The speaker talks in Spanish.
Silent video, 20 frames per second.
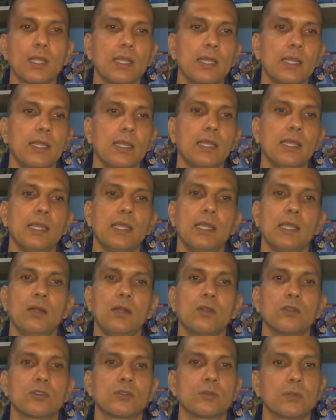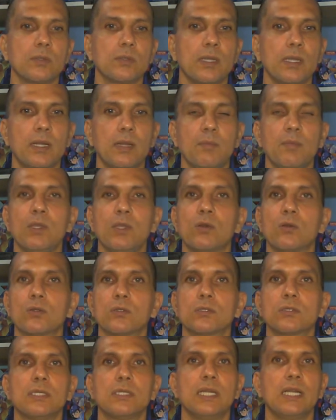Eh, los
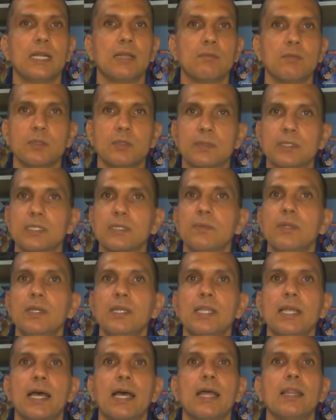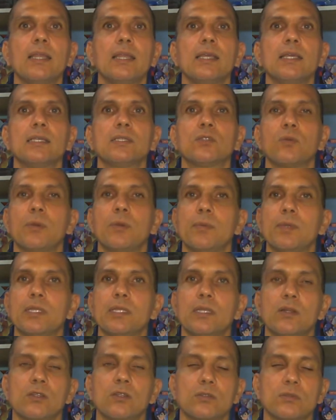enemigos tienen las mismas debilidades,
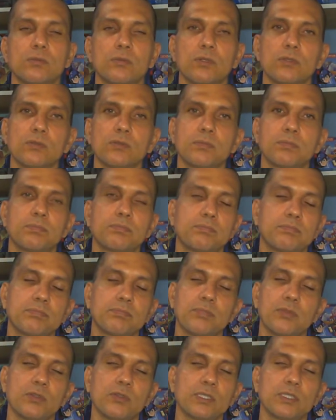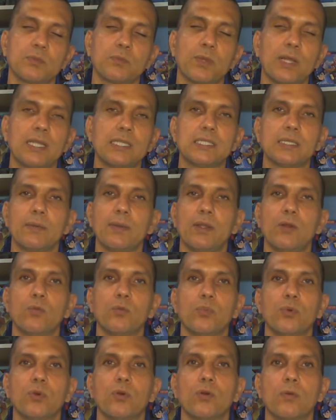obviamente los, los, los, sprites se ven un
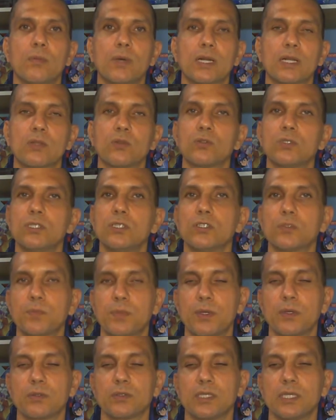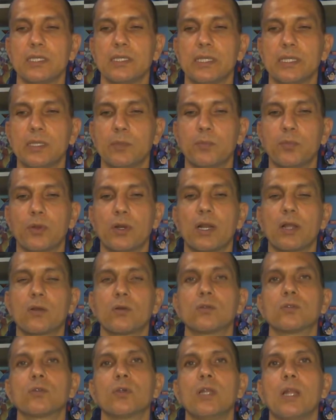poco más reducidos, pero se entiende por la
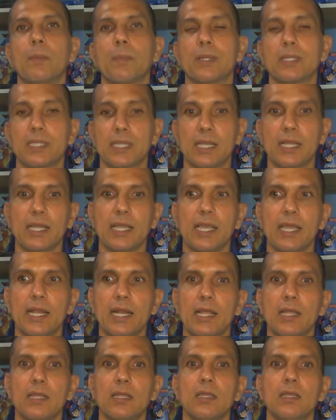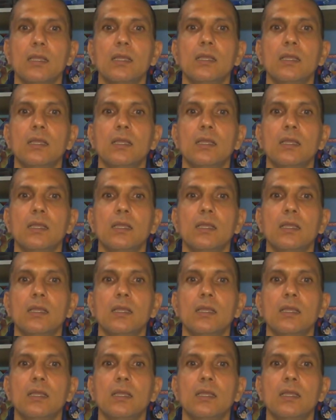consola y la pantalla que era.